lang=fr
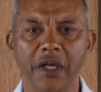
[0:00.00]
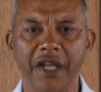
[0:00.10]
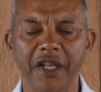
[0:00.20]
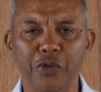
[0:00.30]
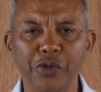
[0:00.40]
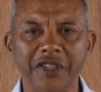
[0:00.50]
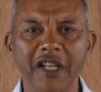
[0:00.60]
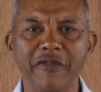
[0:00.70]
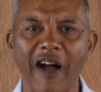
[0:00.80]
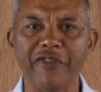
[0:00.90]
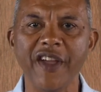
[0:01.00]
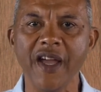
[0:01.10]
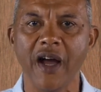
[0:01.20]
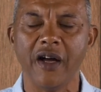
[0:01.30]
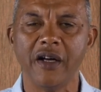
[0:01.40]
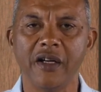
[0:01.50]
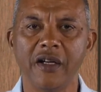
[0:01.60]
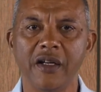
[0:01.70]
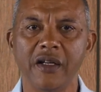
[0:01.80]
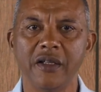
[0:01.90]
et tout ce qu'il va faire
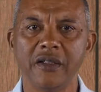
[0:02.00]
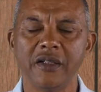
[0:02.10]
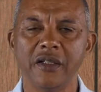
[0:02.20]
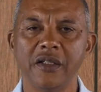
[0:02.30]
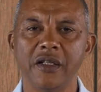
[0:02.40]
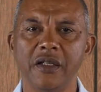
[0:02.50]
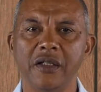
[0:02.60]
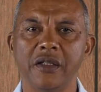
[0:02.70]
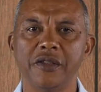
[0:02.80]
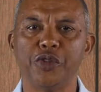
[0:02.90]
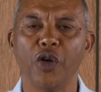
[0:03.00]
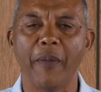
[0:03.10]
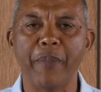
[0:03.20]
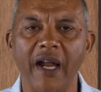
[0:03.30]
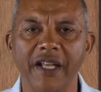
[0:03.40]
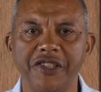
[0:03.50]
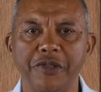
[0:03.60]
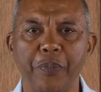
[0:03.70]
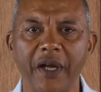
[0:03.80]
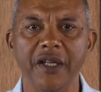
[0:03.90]
sera par
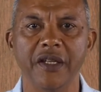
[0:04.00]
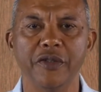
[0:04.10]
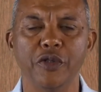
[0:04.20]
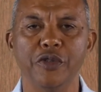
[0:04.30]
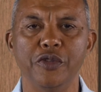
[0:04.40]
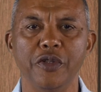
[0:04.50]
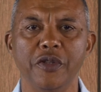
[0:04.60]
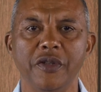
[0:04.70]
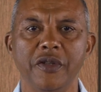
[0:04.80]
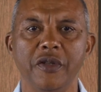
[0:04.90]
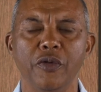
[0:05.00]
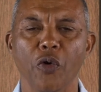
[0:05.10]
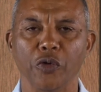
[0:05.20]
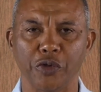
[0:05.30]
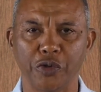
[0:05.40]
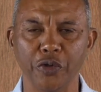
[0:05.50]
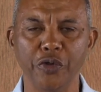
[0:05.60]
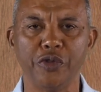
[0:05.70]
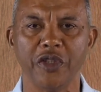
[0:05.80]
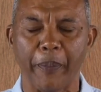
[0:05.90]
l'Esprit de Dieu, l'onction
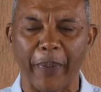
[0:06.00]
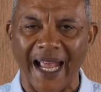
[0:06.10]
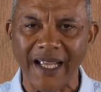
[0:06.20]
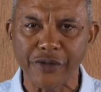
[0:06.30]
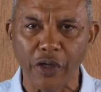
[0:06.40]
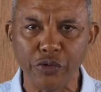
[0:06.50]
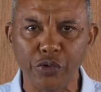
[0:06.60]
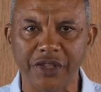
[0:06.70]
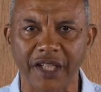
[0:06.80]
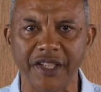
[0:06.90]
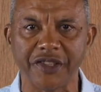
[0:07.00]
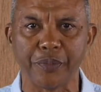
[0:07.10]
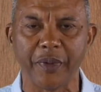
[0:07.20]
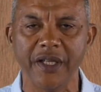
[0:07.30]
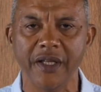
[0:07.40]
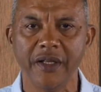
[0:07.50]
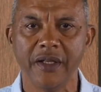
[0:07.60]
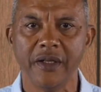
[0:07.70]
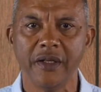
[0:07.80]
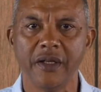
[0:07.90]
de Dieu, la présence du Saint-Esprit
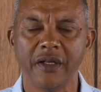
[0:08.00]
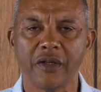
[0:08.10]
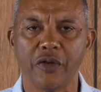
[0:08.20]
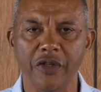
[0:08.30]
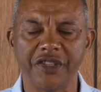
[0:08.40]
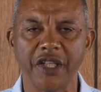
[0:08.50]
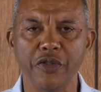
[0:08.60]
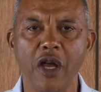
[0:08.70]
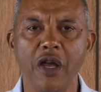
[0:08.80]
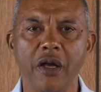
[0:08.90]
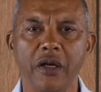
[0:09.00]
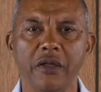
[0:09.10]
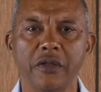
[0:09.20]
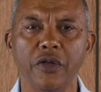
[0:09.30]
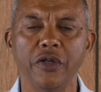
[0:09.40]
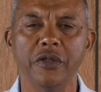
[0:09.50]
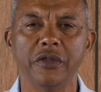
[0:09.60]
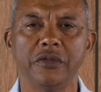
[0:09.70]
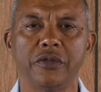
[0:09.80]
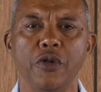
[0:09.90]
que le Seigneur, que
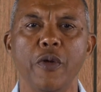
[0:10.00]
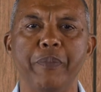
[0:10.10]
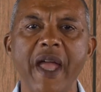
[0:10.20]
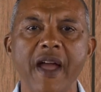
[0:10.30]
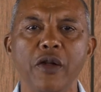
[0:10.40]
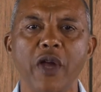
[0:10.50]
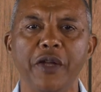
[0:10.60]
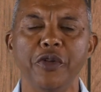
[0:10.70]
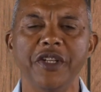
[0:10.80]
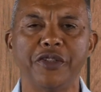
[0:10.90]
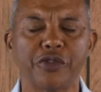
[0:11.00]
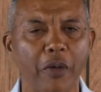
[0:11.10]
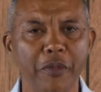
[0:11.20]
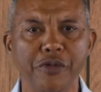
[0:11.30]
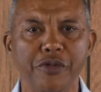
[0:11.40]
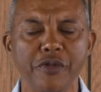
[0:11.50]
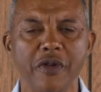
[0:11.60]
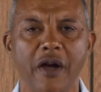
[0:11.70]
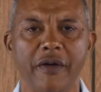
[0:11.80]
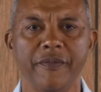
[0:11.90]
que le Père lui a donné sans
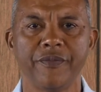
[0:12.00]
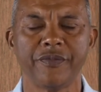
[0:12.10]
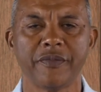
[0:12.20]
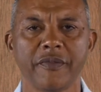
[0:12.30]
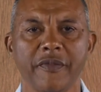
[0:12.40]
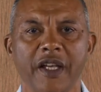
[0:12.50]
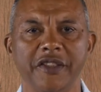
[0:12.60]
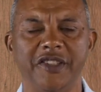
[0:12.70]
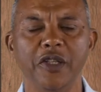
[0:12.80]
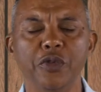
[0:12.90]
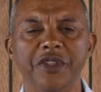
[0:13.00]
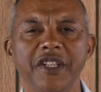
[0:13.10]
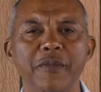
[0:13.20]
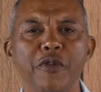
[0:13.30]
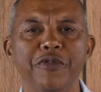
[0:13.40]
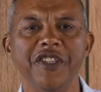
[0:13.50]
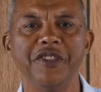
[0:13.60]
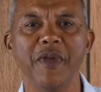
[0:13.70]
mesure. Celui-ci, mon fils